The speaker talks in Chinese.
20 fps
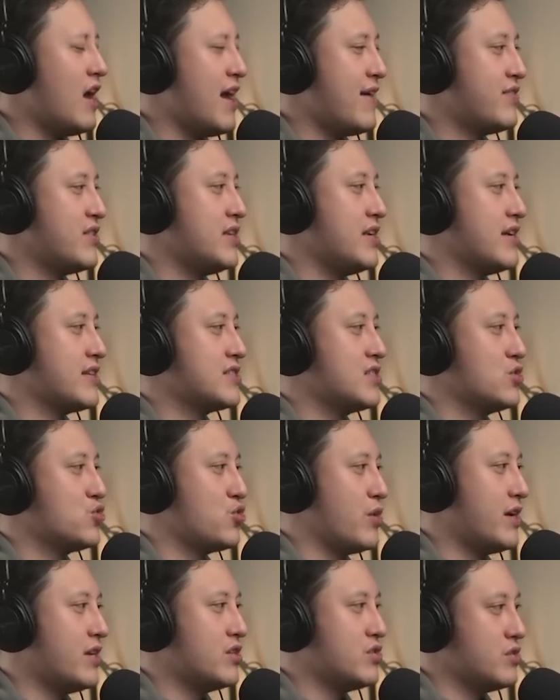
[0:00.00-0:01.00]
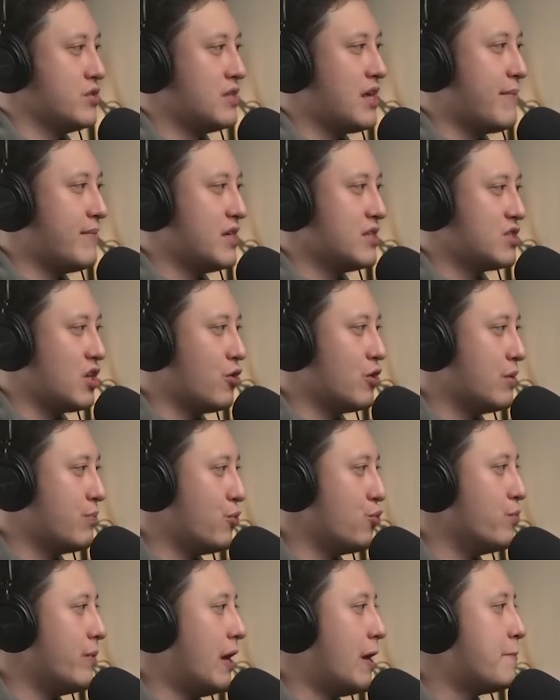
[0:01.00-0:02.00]
FTX 的 trading，就是他们的交易
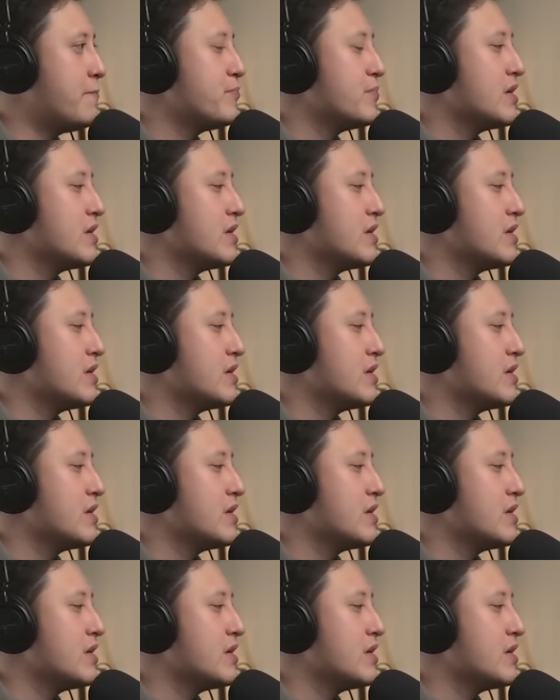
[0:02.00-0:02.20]
部门。